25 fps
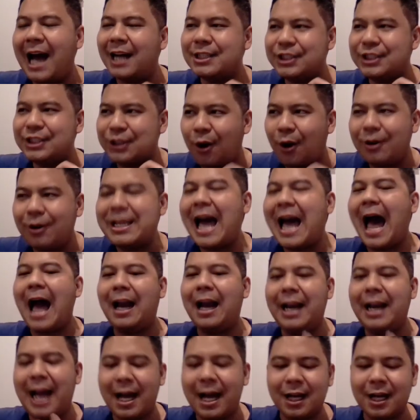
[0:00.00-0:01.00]
สองอย่าง
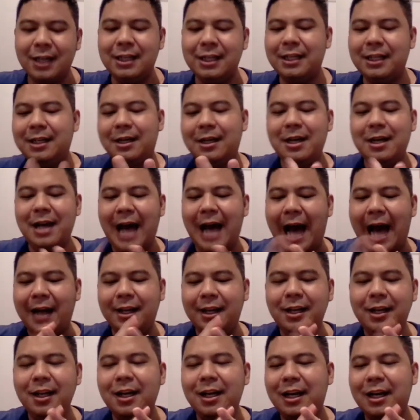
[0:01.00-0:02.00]
เลยนะก็คืออัน
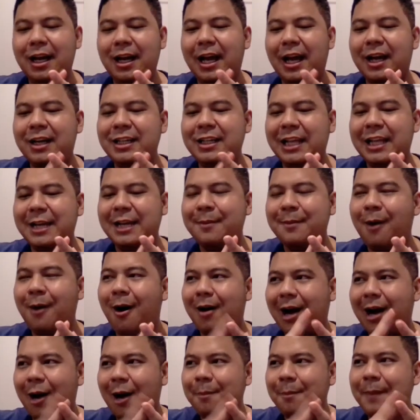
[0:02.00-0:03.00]
ที่หนึ่งเลยคืออย่างที่บอก
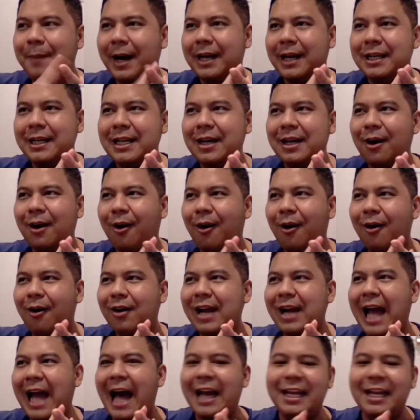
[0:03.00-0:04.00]
เขาเปิดเรื่องของ
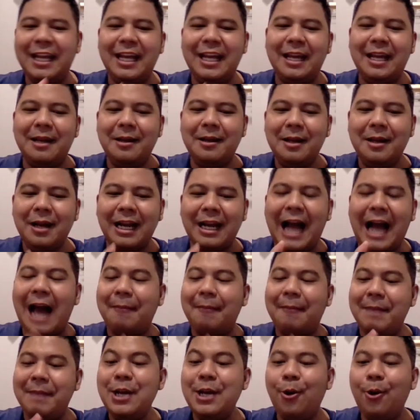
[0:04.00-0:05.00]
การที่การ
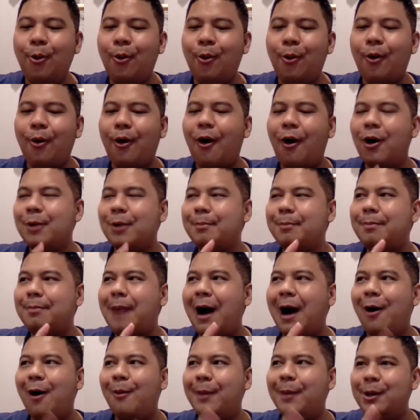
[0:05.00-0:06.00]
มีอยู่ของ
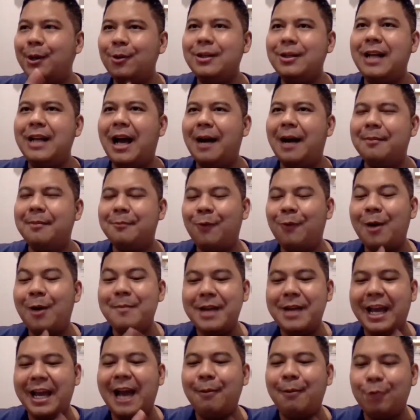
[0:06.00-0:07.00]
เผ่ามนุษย์เนี่ยว่า
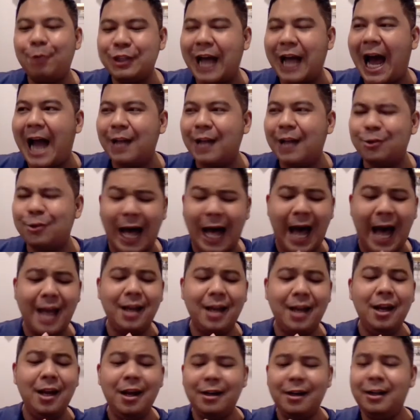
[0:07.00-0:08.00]
มีแค่ผู้ชายสุดท้าย
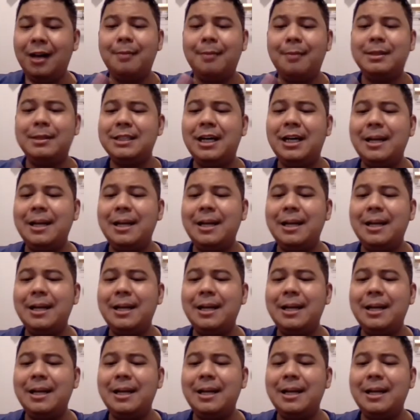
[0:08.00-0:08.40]
เดินมาเจอ